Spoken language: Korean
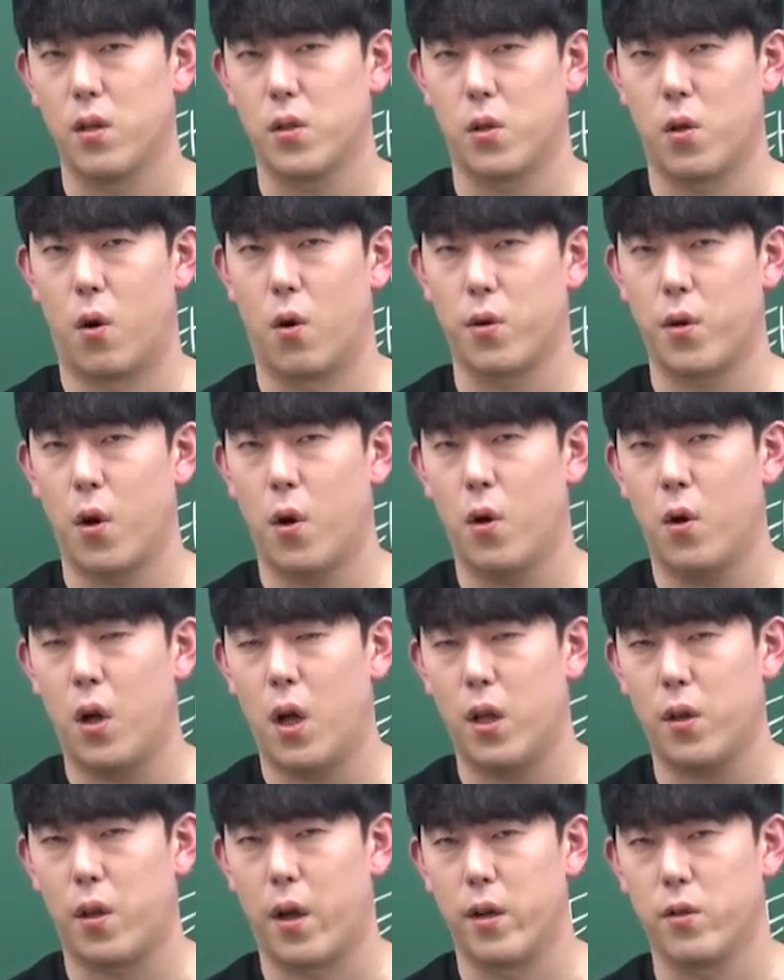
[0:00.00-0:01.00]

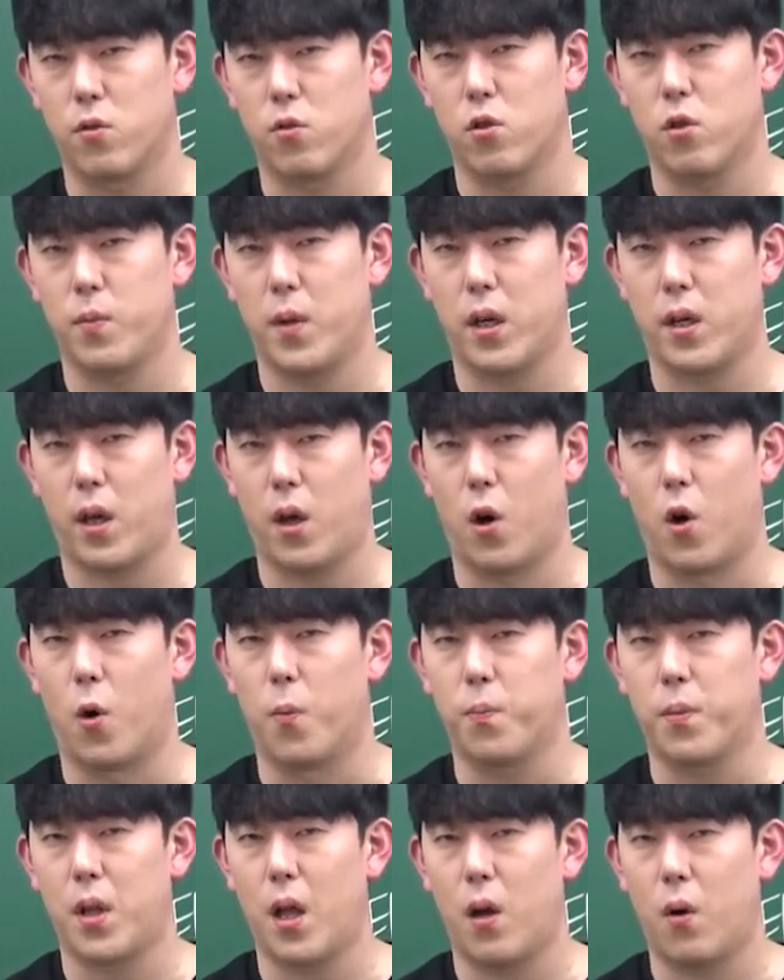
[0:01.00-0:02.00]
정형화될 수밖에
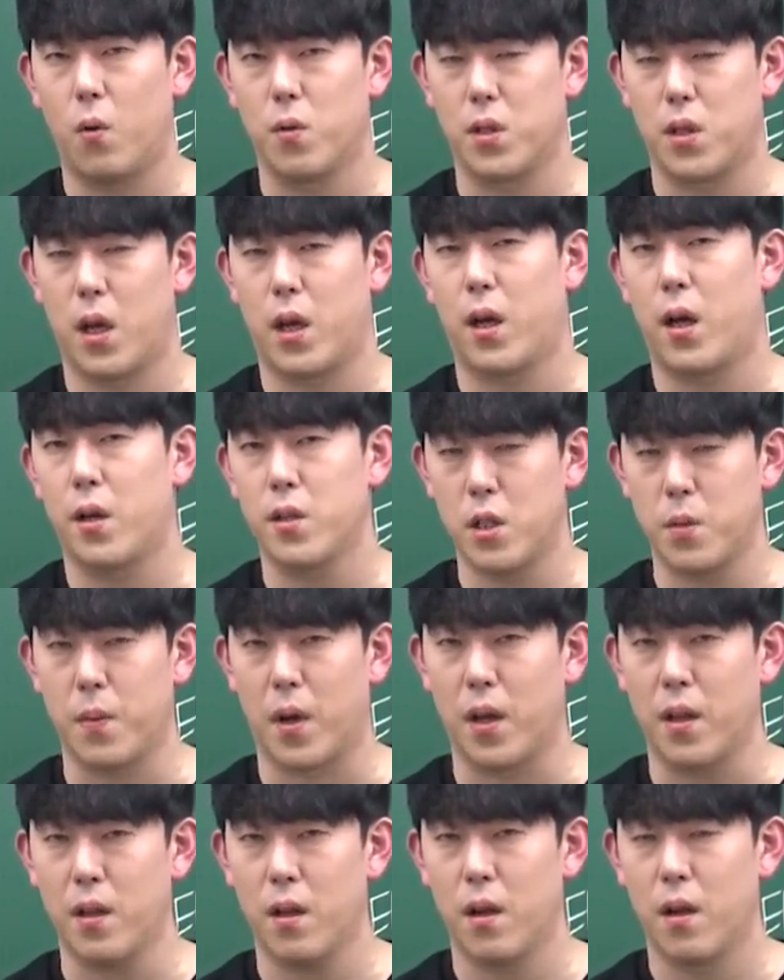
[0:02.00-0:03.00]
없다고
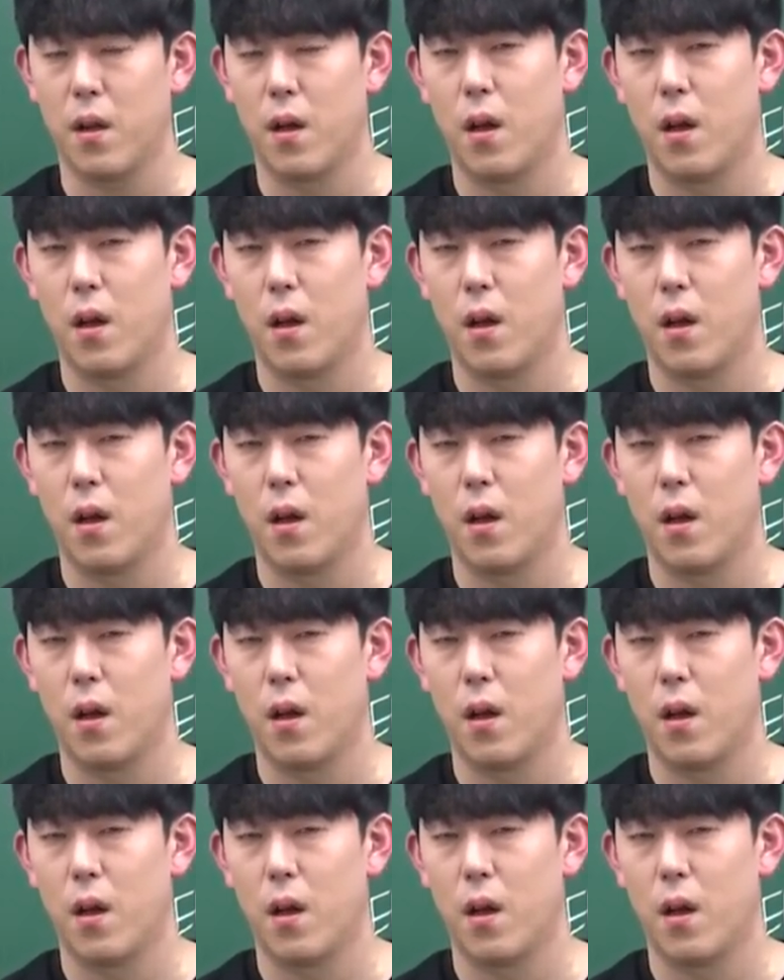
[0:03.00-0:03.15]
생각하지만